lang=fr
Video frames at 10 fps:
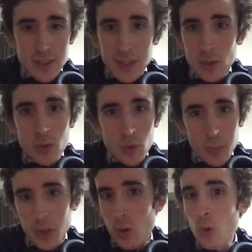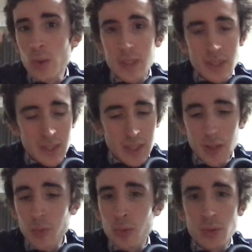numéros, des
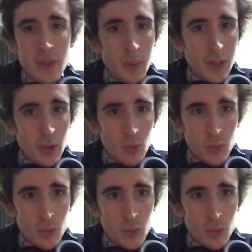chiffres ou des,